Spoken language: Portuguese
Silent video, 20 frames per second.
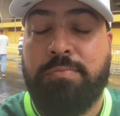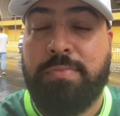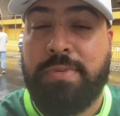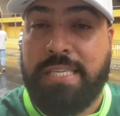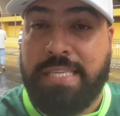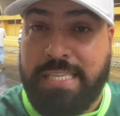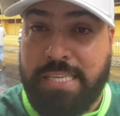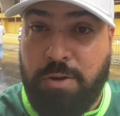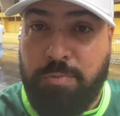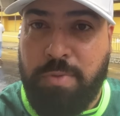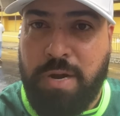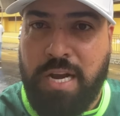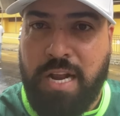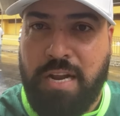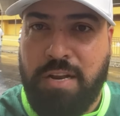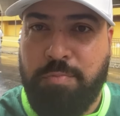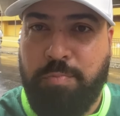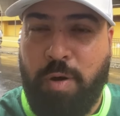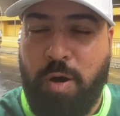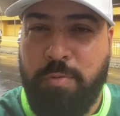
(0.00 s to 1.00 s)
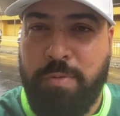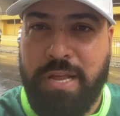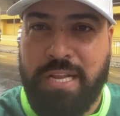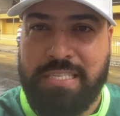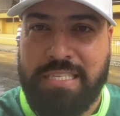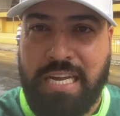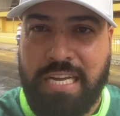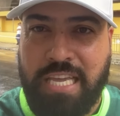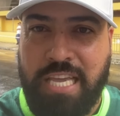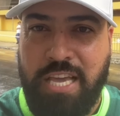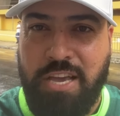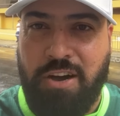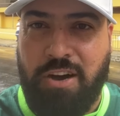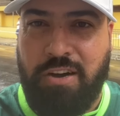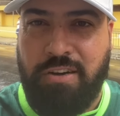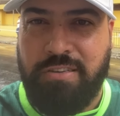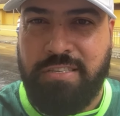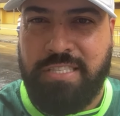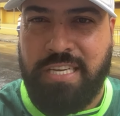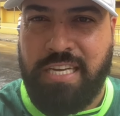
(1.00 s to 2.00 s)
São Bernardo e Palmeiras, aqui ó,
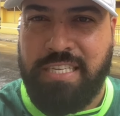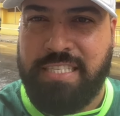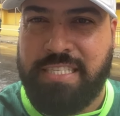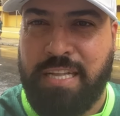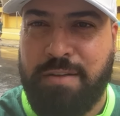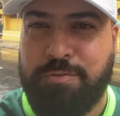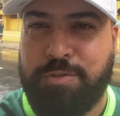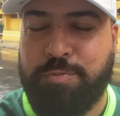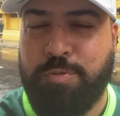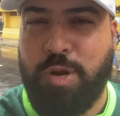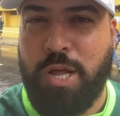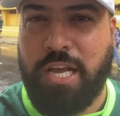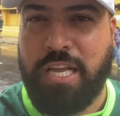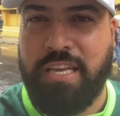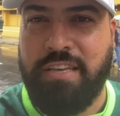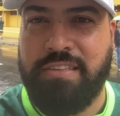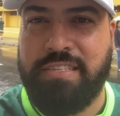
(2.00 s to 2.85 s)
já estamos por aqui,